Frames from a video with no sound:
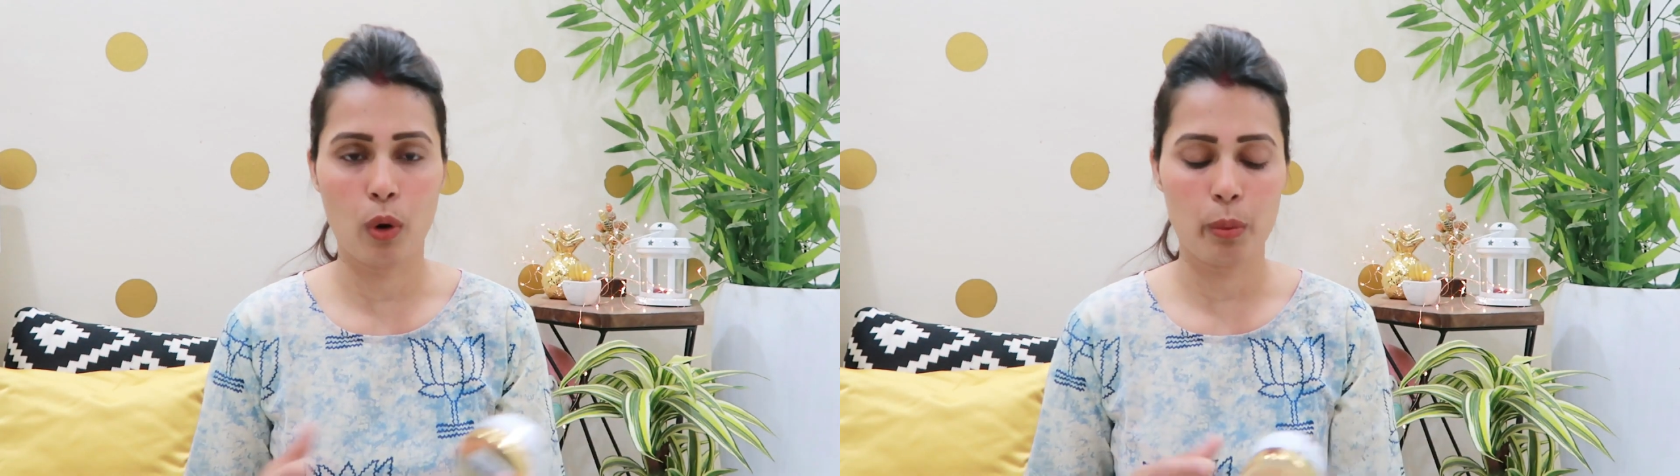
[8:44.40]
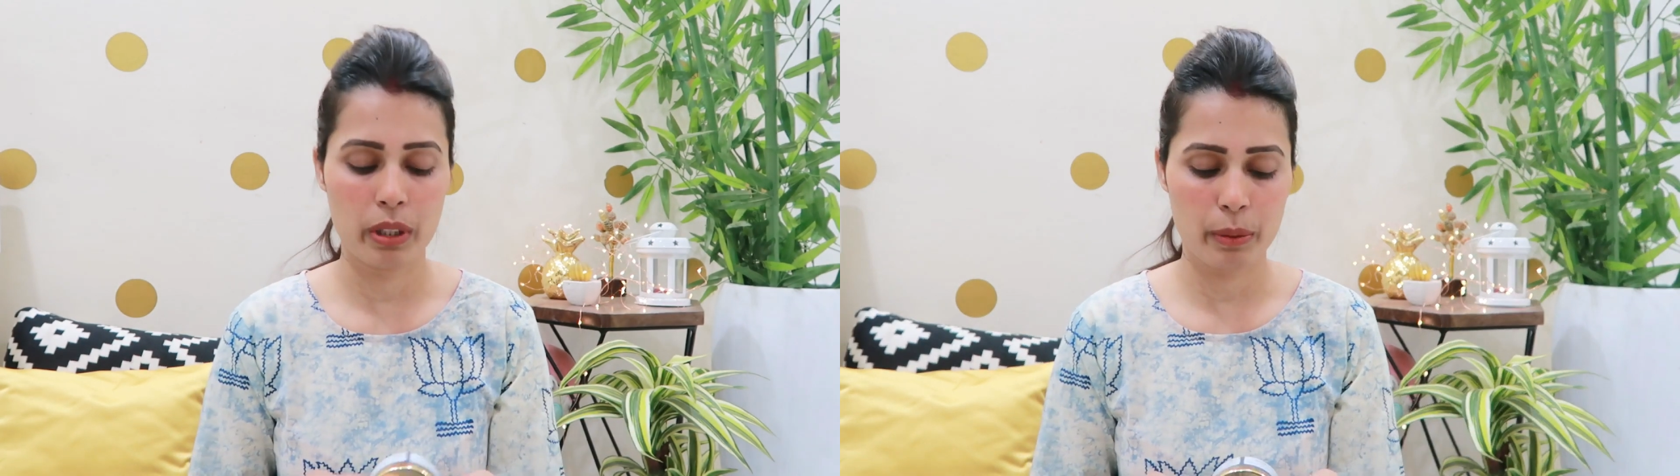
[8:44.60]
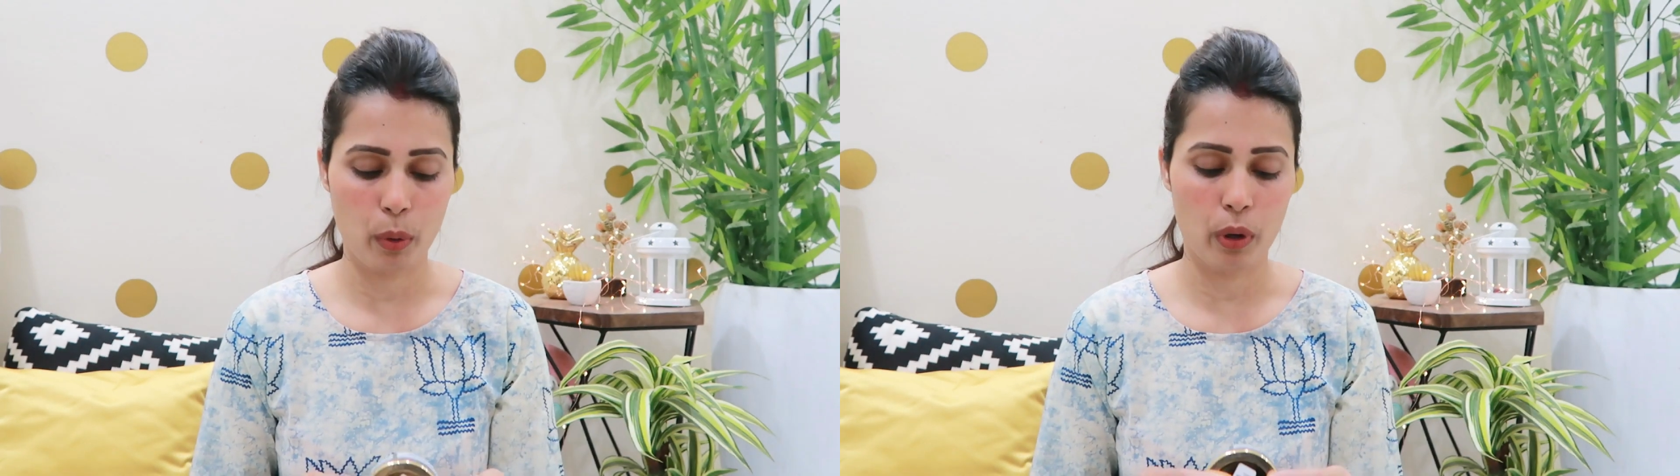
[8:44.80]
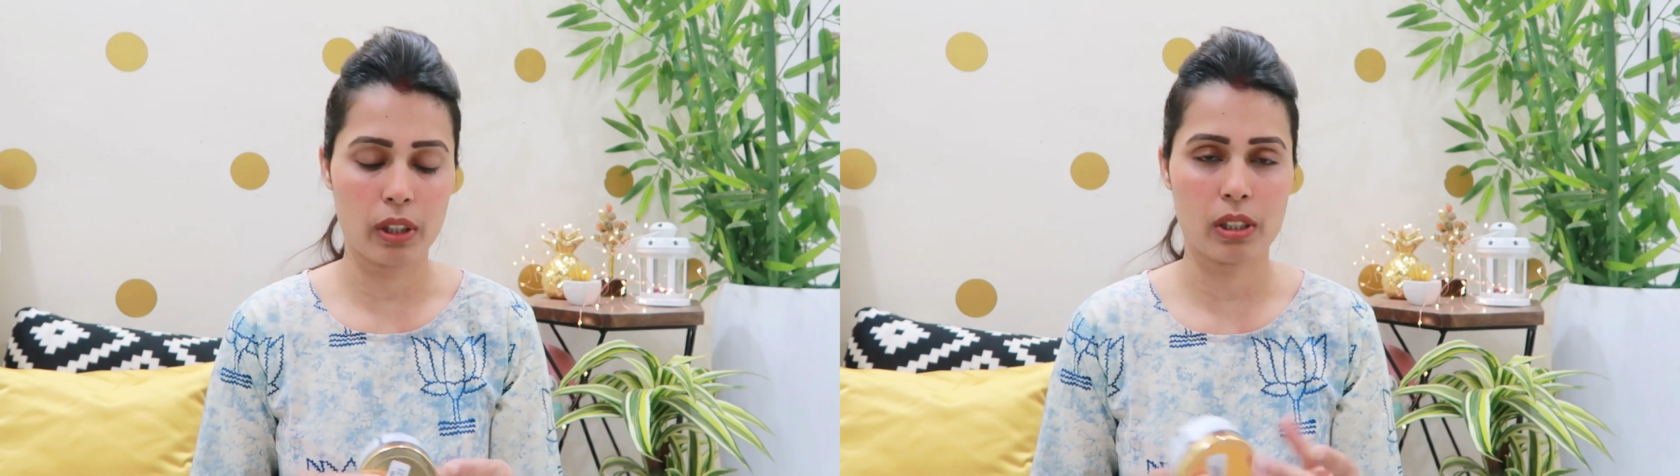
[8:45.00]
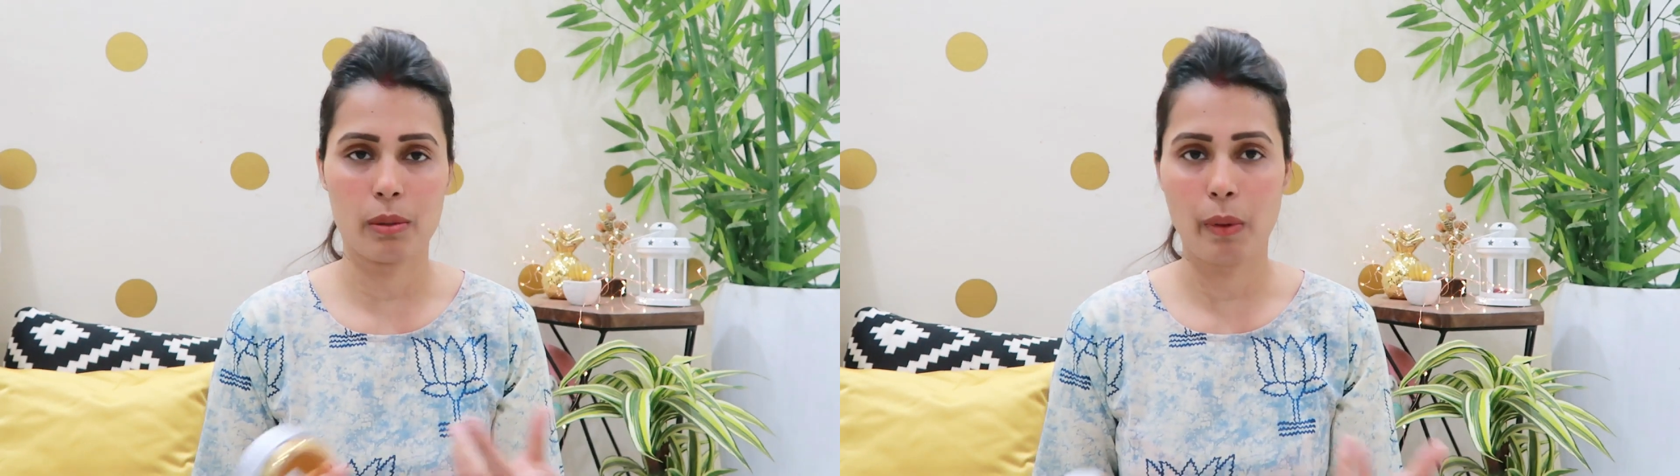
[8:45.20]
और भी
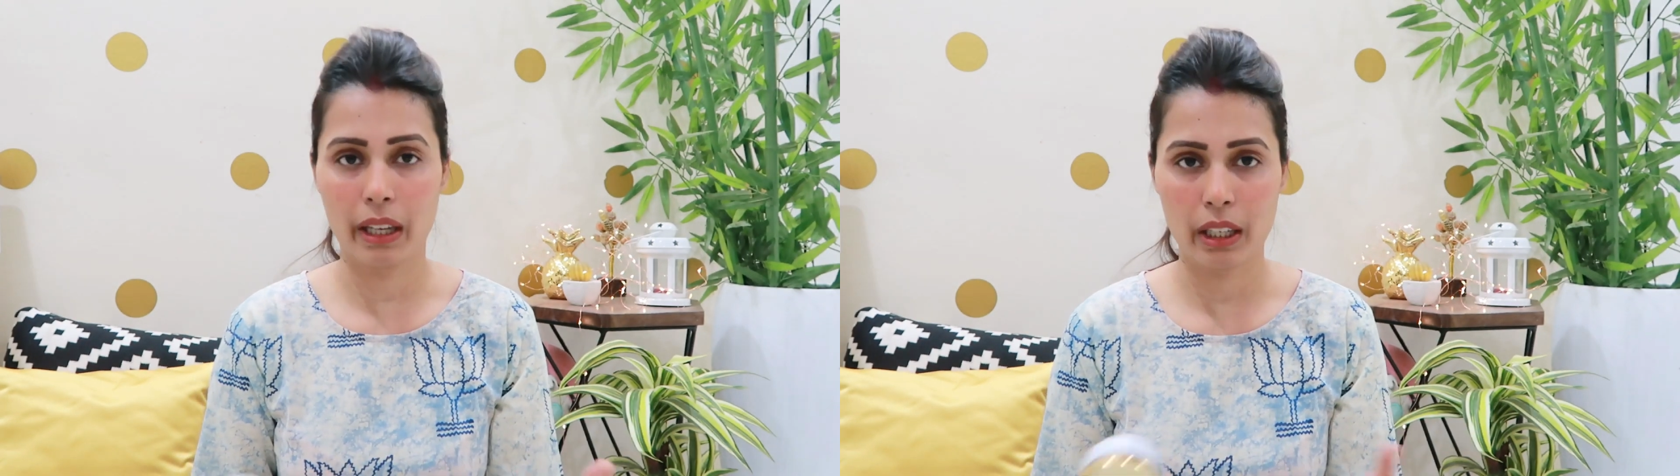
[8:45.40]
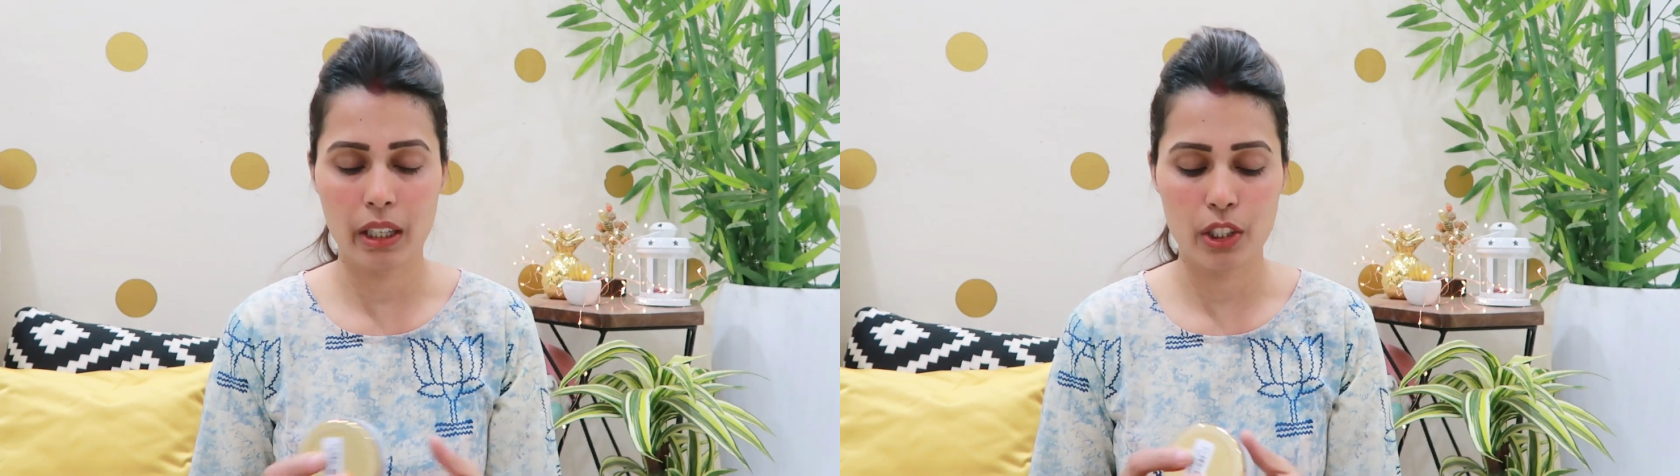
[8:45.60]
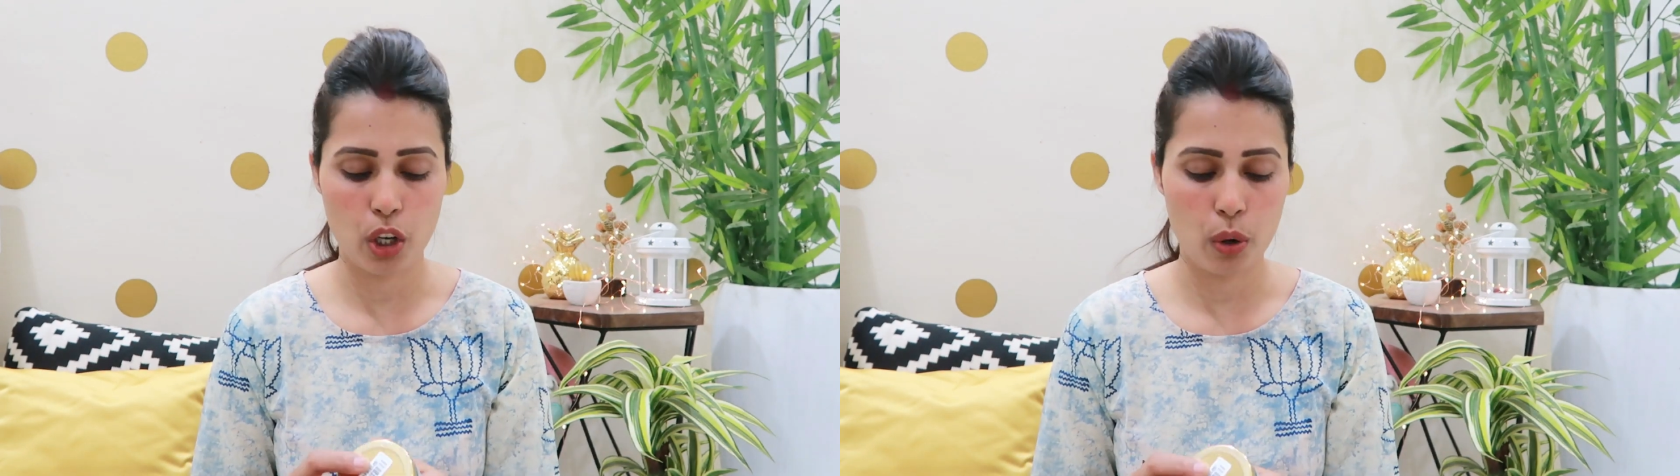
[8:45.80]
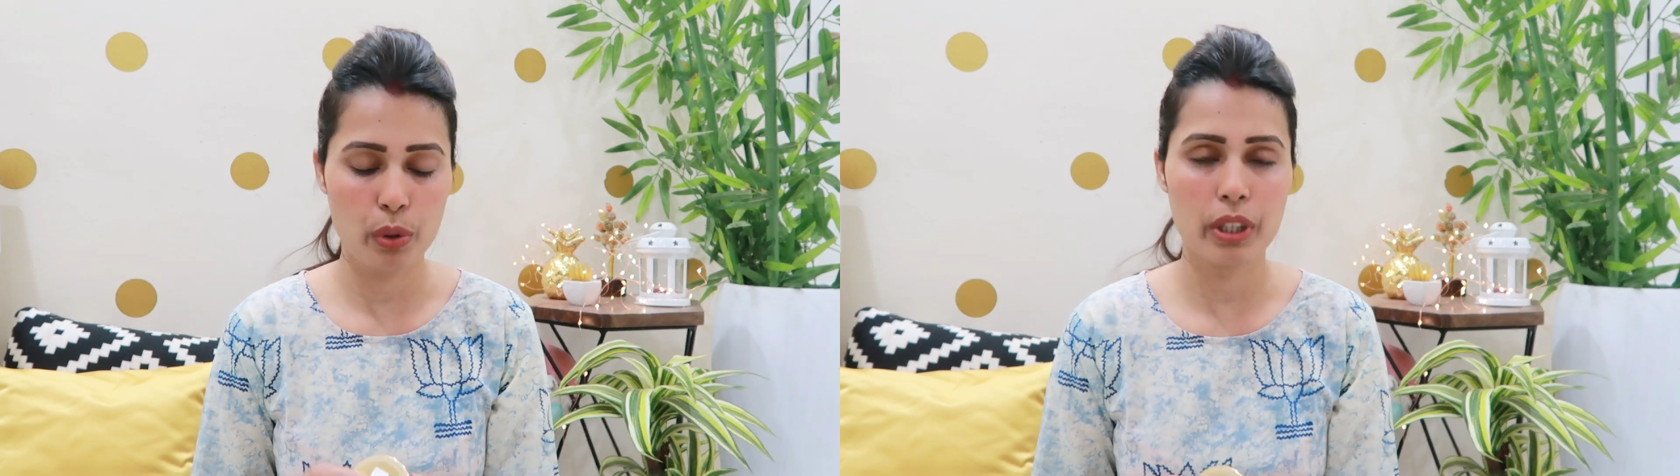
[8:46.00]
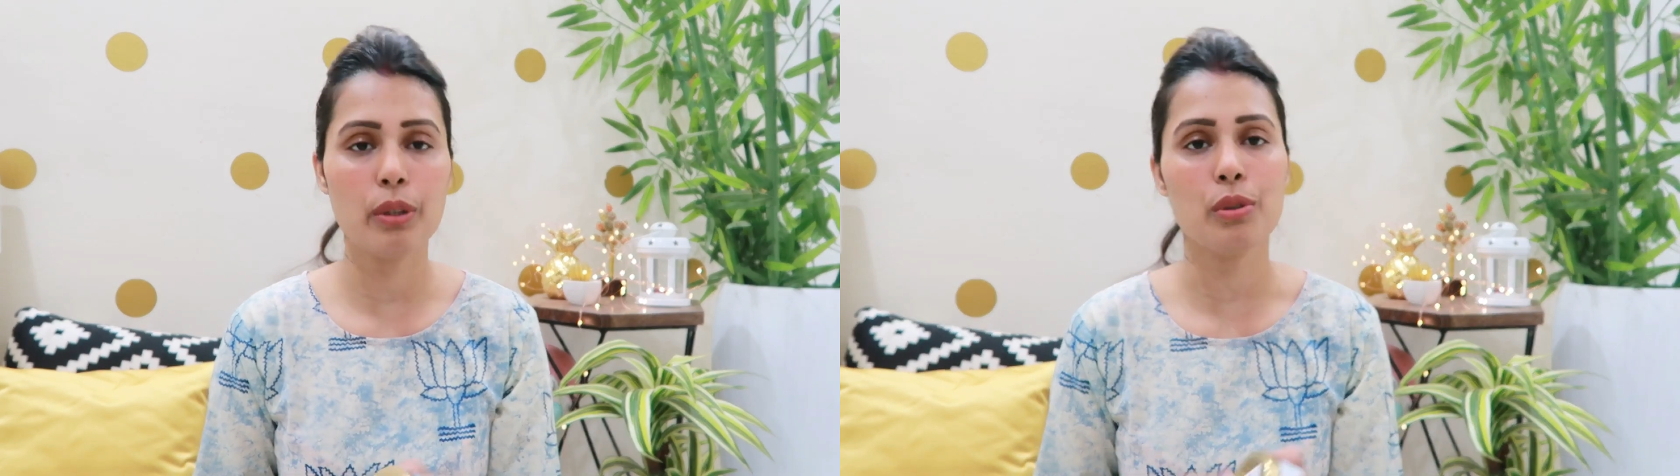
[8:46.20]
प्रोडक्ट्स बाय करना
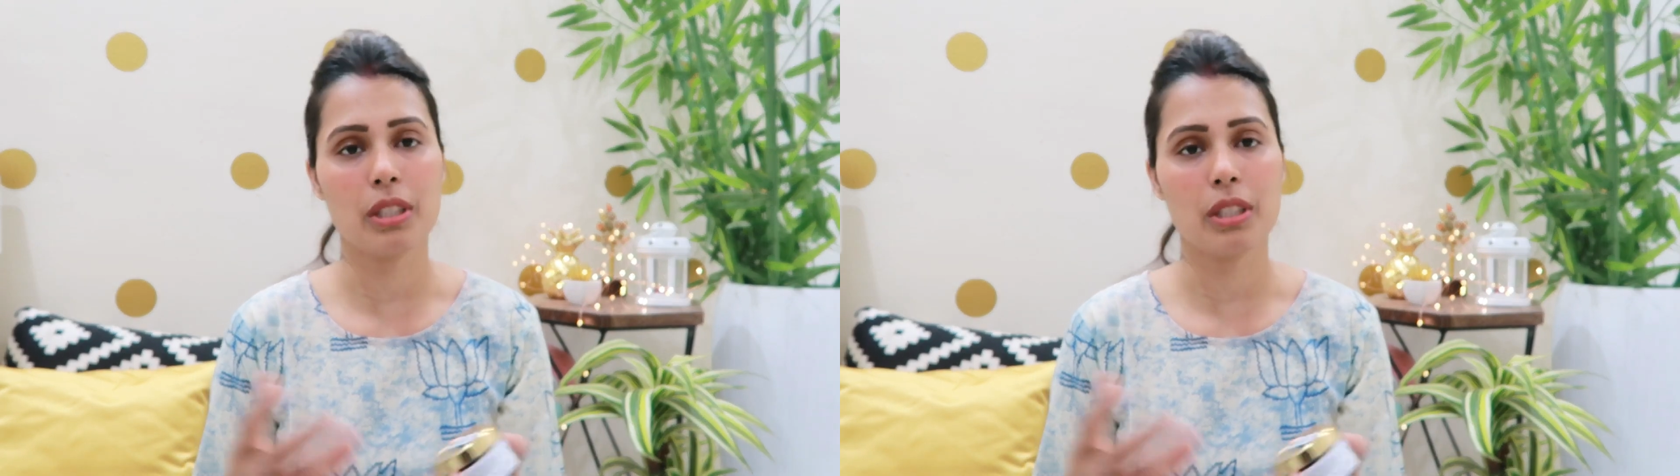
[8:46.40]
चाहूँगी